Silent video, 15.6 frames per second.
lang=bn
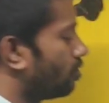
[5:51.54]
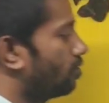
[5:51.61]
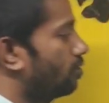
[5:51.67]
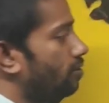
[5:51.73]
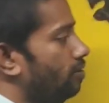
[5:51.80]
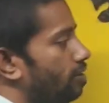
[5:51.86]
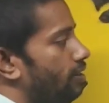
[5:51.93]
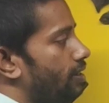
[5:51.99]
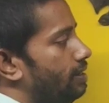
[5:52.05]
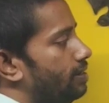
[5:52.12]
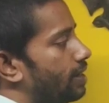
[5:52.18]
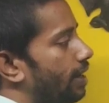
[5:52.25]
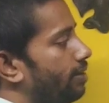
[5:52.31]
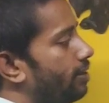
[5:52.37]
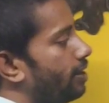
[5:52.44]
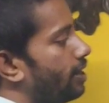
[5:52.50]
কত
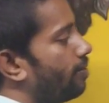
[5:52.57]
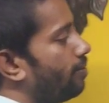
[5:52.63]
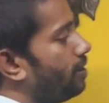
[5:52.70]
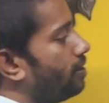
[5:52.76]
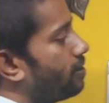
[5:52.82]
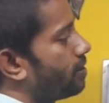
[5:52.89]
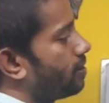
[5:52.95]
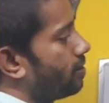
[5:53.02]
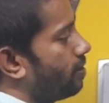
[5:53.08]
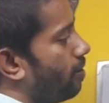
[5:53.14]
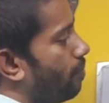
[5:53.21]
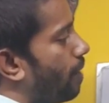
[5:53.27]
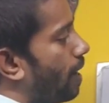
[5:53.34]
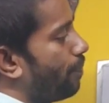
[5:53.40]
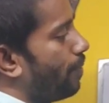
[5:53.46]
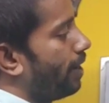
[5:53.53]
সাইন থিটা মিন্স
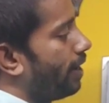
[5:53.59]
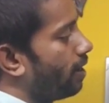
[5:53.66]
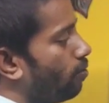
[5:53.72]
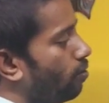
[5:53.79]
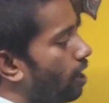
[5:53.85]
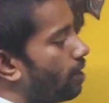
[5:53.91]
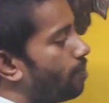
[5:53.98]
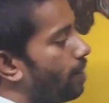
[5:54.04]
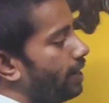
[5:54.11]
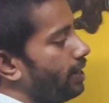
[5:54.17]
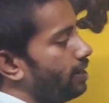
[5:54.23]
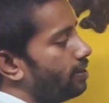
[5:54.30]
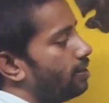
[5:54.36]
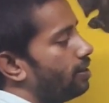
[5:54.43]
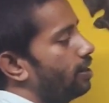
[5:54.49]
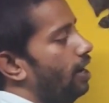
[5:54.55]
পারপেন্ডিকুলার বাই
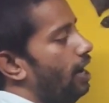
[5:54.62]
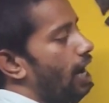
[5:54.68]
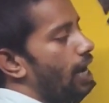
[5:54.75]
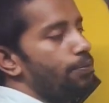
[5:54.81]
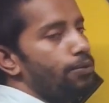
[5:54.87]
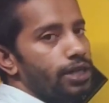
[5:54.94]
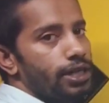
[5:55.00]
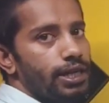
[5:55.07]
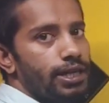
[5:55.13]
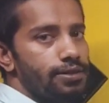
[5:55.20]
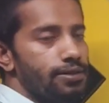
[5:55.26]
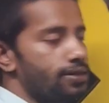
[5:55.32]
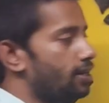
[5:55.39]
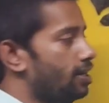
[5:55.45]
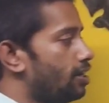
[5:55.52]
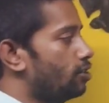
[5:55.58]
হাইপোটেনিয়াস
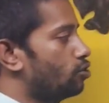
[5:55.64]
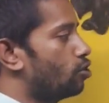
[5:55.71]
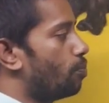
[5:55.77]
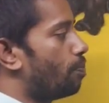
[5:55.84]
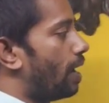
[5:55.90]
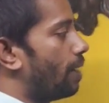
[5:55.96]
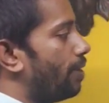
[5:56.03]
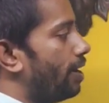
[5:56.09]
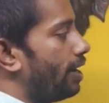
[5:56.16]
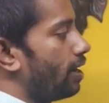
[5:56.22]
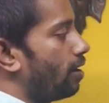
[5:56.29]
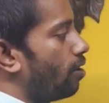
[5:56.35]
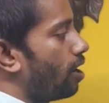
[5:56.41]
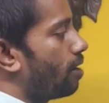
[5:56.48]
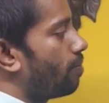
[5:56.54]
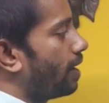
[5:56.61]
সো
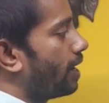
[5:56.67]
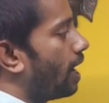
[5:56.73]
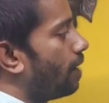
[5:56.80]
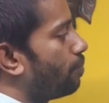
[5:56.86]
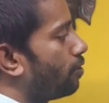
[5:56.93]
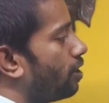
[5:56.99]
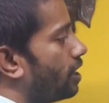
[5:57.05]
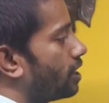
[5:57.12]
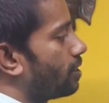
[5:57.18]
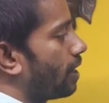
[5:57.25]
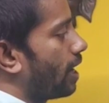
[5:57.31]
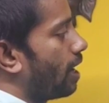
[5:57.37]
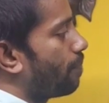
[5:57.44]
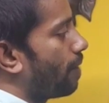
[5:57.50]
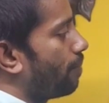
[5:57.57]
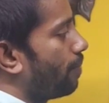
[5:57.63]
পারপেন্ডিকুলার বাই হাইপোটেনিয়াস
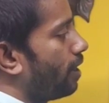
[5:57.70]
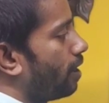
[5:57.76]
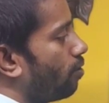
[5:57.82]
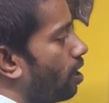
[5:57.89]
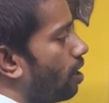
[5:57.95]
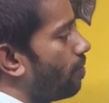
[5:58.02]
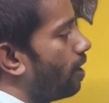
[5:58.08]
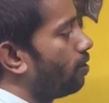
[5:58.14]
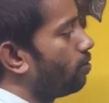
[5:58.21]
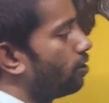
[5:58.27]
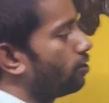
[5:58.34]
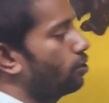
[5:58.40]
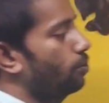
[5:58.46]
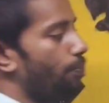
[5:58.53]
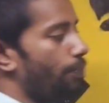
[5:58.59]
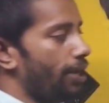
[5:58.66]
এখানে পারপেন্ডিকুলার ভ্যালু
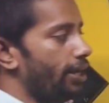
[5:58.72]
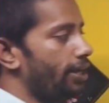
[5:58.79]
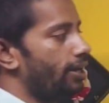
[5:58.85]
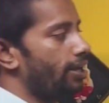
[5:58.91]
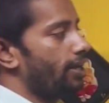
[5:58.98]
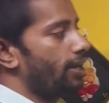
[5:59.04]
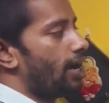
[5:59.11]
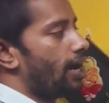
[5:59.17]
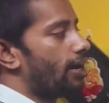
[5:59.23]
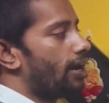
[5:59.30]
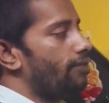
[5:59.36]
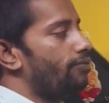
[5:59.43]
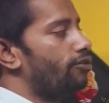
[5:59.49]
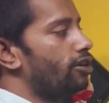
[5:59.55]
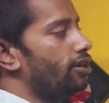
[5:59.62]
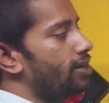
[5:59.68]
কত পি আর
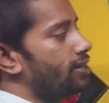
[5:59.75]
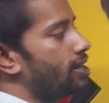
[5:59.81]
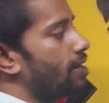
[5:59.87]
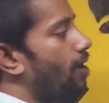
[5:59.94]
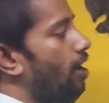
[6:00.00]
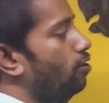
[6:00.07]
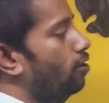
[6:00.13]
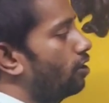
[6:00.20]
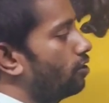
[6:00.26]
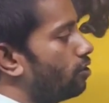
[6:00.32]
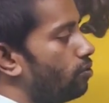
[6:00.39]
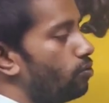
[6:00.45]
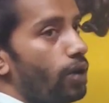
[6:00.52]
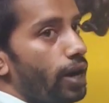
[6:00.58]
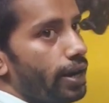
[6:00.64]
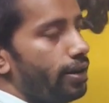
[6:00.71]
হাইপোটেনিয়াসের ভ্যালু কত
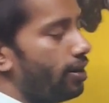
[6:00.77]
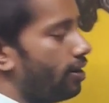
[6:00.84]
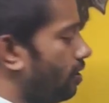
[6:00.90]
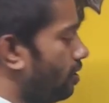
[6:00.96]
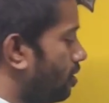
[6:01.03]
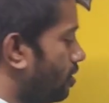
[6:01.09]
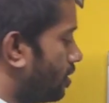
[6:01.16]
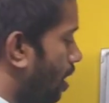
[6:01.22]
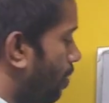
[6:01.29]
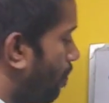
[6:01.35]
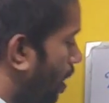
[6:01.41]
ওয়ান তাহলে